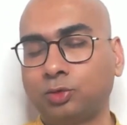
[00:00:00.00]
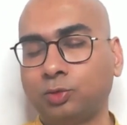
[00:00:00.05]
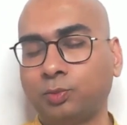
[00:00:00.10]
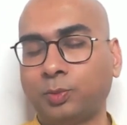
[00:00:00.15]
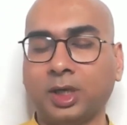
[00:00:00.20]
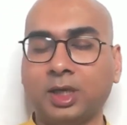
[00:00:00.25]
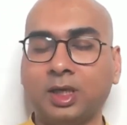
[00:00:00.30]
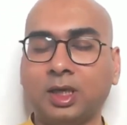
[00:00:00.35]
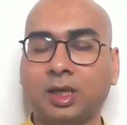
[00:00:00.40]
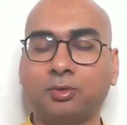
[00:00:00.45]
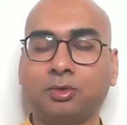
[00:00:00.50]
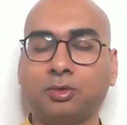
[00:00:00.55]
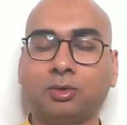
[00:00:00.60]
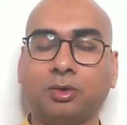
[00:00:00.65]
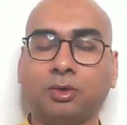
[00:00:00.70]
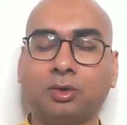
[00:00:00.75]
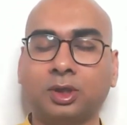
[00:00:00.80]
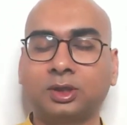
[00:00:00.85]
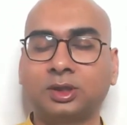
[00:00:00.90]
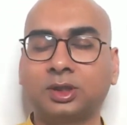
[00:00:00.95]
उपाय
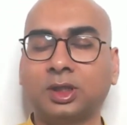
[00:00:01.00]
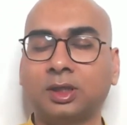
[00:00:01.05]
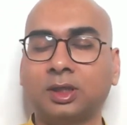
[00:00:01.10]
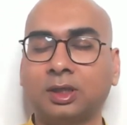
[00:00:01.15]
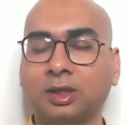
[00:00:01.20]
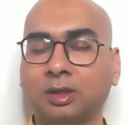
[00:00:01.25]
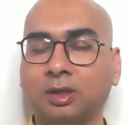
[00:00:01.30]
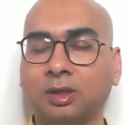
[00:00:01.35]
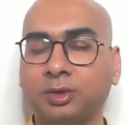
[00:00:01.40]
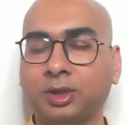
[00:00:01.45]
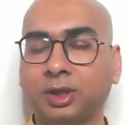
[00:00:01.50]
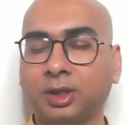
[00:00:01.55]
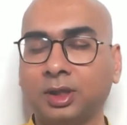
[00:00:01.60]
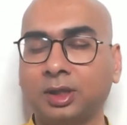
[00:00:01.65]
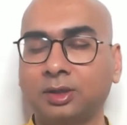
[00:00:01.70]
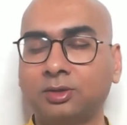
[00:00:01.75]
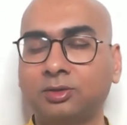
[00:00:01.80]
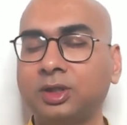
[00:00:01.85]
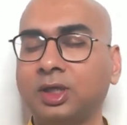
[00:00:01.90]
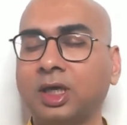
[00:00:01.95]
आपको और अच्छा करना
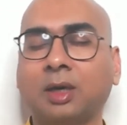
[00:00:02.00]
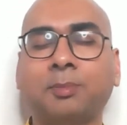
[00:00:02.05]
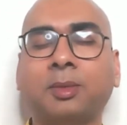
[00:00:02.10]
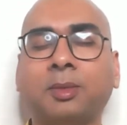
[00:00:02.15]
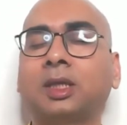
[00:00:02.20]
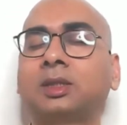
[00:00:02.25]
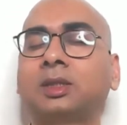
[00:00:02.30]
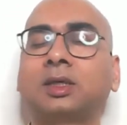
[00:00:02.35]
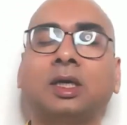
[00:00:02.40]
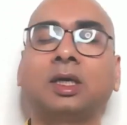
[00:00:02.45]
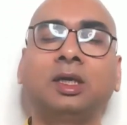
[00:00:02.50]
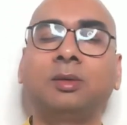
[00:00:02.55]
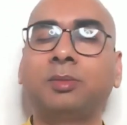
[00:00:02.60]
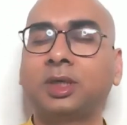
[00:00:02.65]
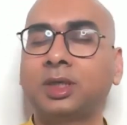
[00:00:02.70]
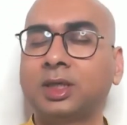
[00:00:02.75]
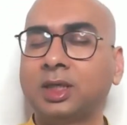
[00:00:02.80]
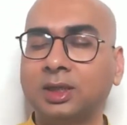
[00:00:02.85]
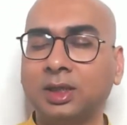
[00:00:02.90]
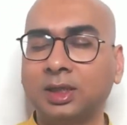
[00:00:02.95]
पड़ेगा तो ये आपातकालीन
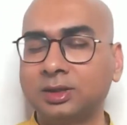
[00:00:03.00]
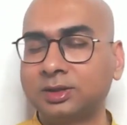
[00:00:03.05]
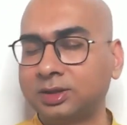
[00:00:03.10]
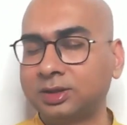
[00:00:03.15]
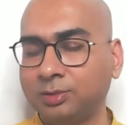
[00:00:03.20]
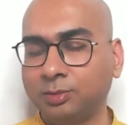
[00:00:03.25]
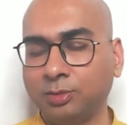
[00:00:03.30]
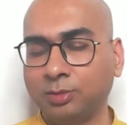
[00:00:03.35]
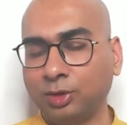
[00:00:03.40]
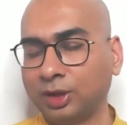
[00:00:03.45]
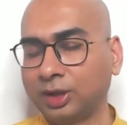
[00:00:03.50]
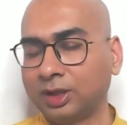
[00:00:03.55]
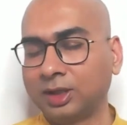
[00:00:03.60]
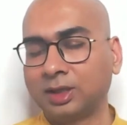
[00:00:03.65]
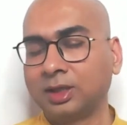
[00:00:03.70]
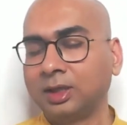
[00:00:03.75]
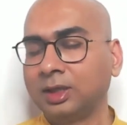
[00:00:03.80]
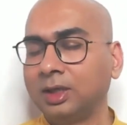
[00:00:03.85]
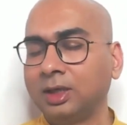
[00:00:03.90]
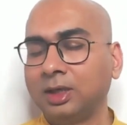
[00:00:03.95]
मर्यादा अस्थि
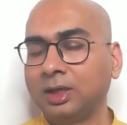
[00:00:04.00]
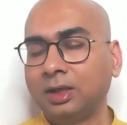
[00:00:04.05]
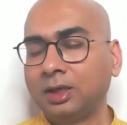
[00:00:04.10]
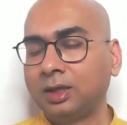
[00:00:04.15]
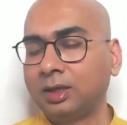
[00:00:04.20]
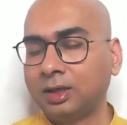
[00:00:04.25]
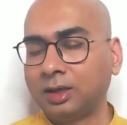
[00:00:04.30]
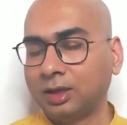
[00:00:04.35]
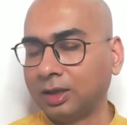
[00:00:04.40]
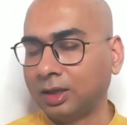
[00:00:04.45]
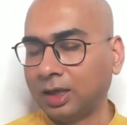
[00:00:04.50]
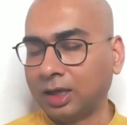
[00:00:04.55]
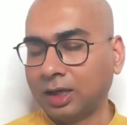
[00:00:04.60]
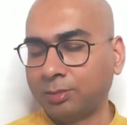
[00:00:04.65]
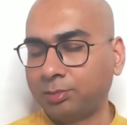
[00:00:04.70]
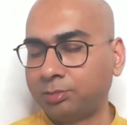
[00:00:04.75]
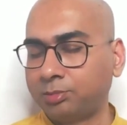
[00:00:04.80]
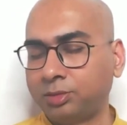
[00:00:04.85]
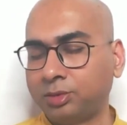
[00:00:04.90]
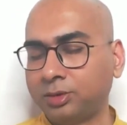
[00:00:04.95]
बोलकर
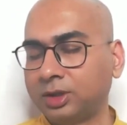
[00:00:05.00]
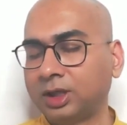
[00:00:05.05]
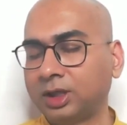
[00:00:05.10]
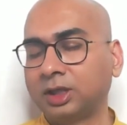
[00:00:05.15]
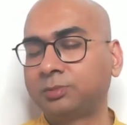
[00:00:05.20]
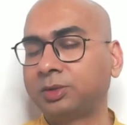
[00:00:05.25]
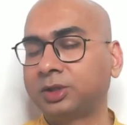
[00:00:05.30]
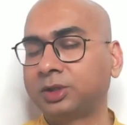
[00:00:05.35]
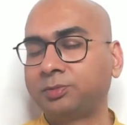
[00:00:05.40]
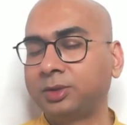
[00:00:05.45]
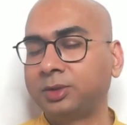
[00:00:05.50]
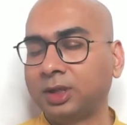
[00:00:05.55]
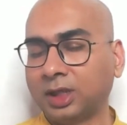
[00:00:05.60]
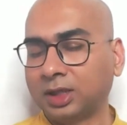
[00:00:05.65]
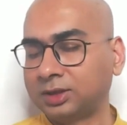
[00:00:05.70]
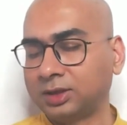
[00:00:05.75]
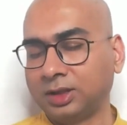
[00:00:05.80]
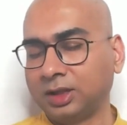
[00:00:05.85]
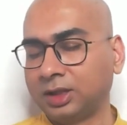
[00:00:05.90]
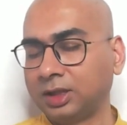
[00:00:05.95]
आप गलत पथ पे
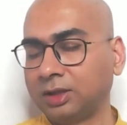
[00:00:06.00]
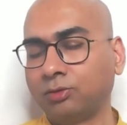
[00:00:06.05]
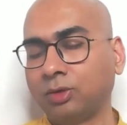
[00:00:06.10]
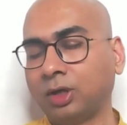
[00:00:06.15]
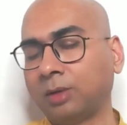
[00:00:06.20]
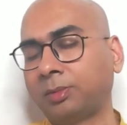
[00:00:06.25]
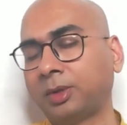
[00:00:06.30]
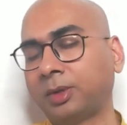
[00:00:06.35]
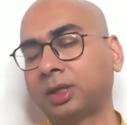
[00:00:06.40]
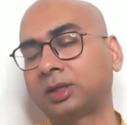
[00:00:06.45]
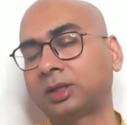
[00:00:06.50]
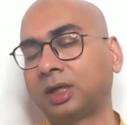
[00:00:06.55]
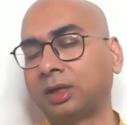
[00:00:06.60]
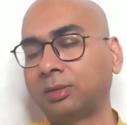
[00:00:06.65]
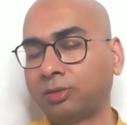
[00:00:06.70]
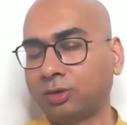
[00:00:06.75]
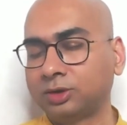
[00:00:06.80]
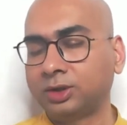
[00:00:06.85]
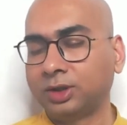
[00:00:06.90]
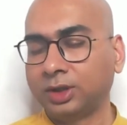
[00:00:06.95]
ना चले वो
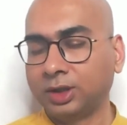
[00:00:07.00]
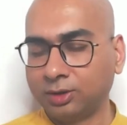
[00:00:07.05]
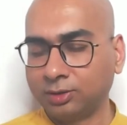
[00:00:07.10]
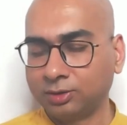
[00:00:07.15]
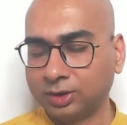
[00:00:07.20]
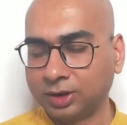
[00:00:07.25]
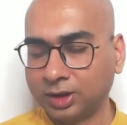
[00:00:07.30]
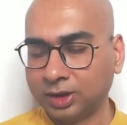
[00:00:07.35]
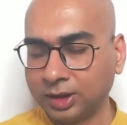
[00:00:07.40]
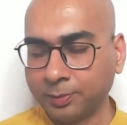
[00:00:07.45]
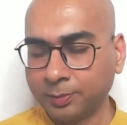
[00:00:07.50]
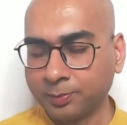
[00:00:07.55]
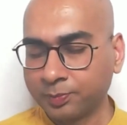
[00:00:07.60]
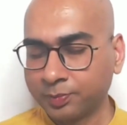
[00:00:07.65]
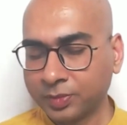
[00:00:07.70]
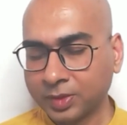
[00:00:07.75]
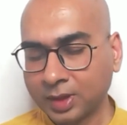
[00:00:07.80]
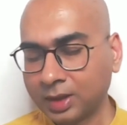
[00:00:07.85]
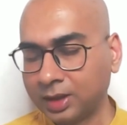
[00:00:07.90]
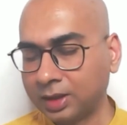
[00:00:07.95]
आपातकाल बहुत रेयर होते हैं
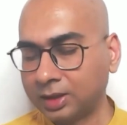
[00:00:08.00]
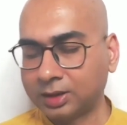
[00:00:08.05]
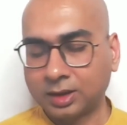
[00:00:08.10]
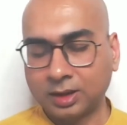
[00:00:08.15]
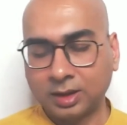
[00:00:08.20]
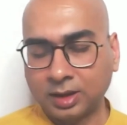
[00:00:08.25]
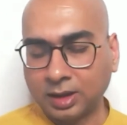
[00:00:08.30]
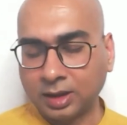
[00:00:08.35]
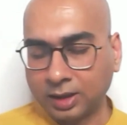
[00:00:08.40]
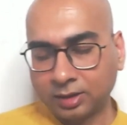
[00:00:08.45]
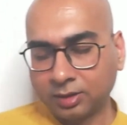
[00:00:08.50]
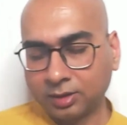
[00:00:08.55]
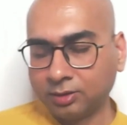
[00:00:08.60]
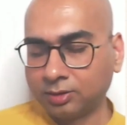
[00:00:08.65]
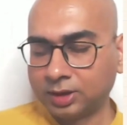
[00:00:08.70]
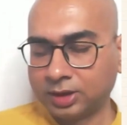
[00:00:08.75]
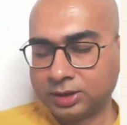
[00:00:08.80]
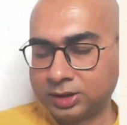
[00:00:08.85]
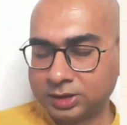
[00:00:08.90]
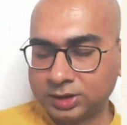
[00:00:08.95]
हर कार्य
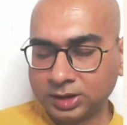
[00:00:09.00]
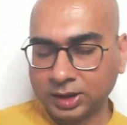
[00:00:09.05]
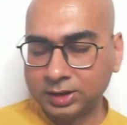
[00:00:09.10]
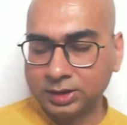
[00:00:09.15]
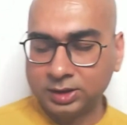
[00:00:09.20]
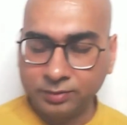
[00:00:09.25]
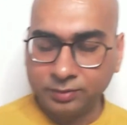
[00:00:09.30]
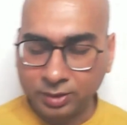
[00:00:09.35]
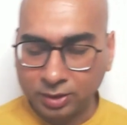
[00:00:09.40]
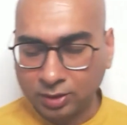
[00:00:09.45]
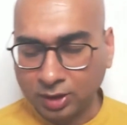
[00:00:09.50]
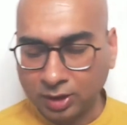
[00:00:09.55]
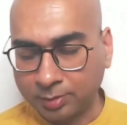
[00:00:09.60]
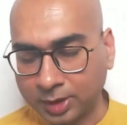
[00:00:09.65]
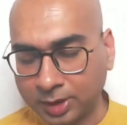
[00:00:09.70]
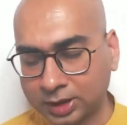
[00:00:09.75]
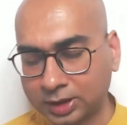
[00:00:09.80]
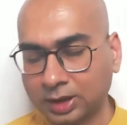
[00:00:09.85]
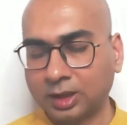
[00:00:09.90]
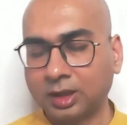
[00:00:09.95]
को हर सहज जीवन को
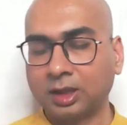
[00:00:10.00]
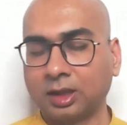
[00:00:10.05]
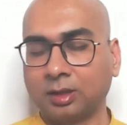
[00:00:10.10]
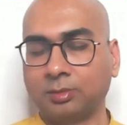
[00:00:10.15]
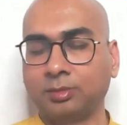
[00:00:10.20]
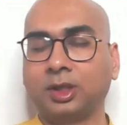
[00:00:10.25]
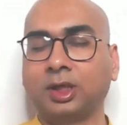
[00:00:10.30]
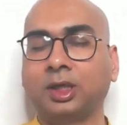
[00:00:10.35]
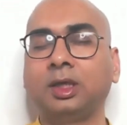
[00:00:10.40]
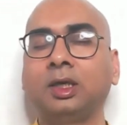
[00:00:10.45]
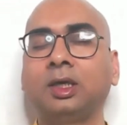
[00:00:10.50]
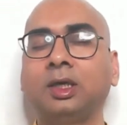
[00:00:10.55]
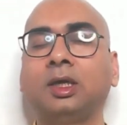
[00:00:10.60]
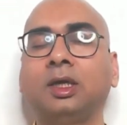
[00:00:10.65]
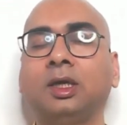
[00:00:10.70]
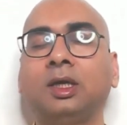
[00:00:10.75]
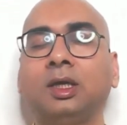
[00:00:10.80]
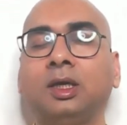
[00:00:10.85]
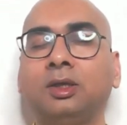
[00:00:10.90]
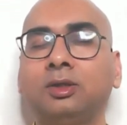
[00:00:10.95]
आपातकाल ना बनाए
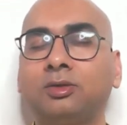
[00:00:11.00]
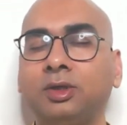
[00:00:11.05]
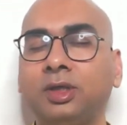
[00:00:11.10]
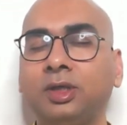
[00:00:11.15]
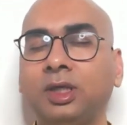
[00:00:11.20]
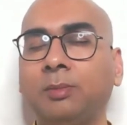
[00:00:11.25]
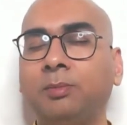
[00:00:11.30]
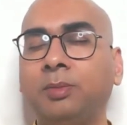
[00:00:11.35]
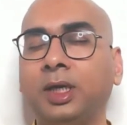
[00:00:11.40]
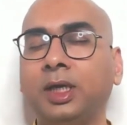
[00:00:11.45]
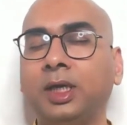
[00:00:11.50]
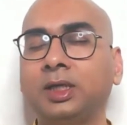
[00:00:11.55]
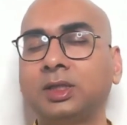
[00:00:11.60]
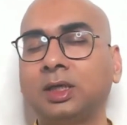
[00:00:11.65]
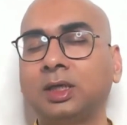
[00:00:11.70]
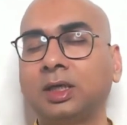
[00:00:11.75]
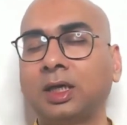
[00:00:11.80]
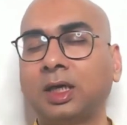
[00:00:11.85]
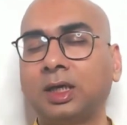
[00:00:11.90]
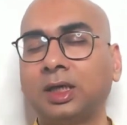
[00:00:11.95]
तो यह भय
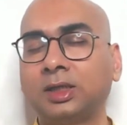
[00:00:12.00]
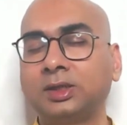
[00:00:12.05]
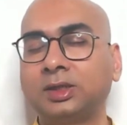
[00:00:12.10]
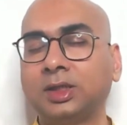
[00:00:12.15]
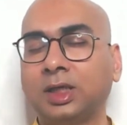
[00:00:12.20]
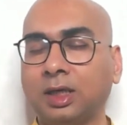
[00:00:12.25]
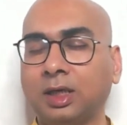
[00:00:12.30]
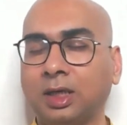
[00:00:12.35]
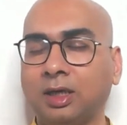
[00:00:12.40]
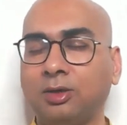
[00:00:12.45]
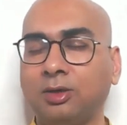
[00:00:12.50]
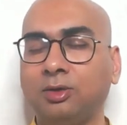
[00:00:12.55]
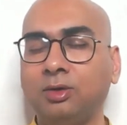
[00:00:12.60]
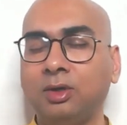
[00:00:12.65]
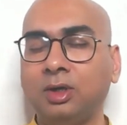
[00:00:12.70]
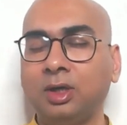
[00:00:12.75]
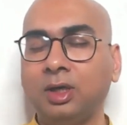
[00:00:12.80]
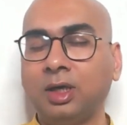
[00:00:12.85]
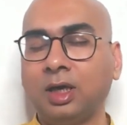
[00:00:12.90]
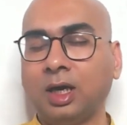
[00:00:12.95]
शंका लज्जा ना हो
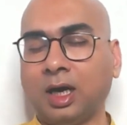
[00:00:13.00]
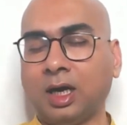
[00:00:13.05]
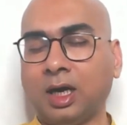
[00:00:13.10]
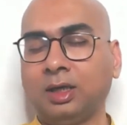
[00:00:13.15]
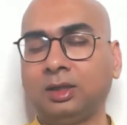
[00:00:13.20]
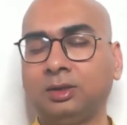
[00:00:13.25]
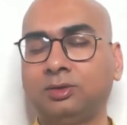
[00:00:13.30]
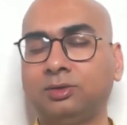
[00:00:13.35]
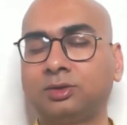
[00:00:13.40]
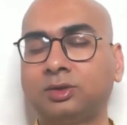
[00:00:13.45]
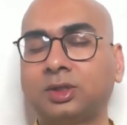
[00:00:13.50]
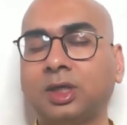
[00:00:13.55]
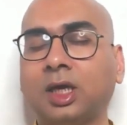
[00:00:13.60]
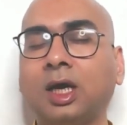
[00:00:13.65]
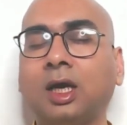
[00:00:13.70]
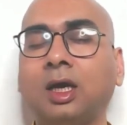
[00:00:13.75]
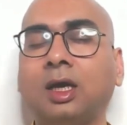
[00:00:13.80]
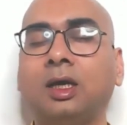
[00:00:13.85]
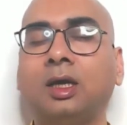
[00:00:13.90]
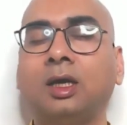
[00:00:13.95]
आनंद
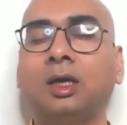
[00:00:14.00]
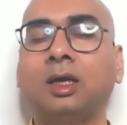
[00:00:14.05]
उत्साह